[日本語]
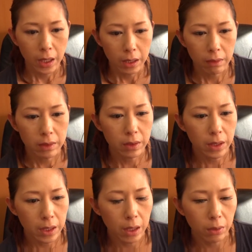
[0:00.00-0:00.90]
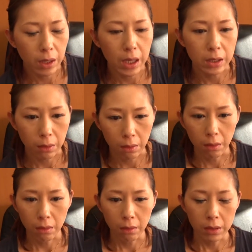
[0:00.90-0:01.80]
では次に、えっと、概
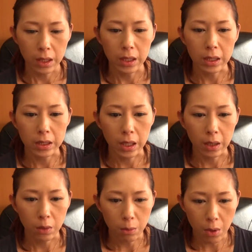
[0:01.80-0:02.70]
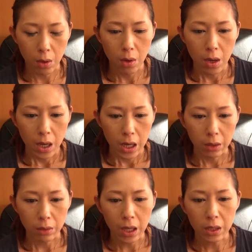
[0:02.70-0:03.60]
要なんですけれども、えっ
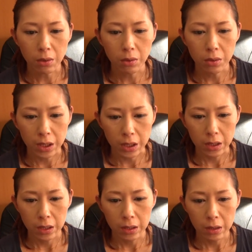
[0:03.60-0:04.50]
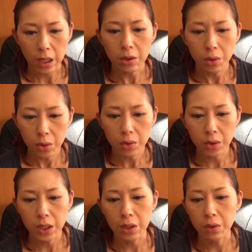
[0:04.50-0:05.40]
と、タイトルにタイトルの
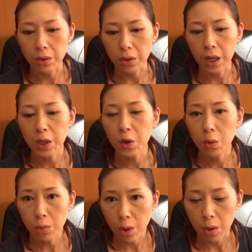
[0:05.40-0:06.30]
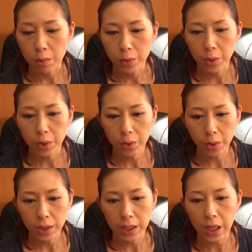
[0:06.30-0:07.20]
次に来る概要もブログ
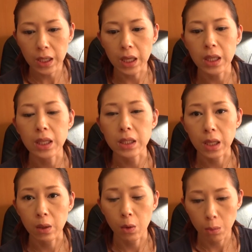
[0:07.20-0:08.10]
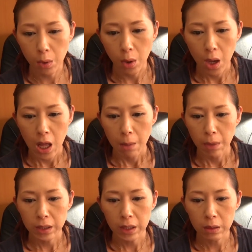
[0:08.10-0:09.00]
と似ていていいんですけれども
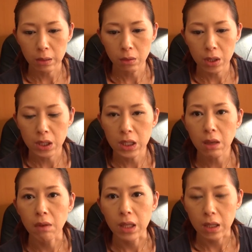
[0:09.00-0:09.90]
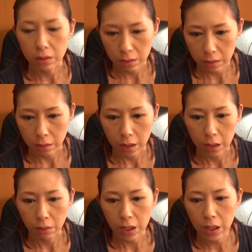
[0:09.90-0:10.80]
全く同じではなく、
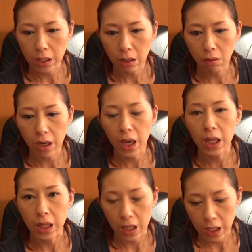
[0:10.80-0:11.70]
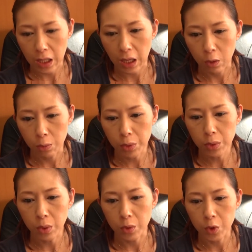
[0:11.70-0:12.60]
えっと、言い方を変えたり、えっと、
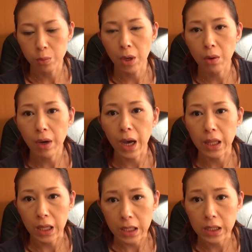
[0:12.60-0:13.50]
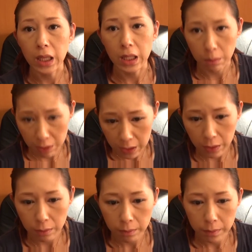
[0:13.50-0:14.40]
文の順番を変えたりしていきます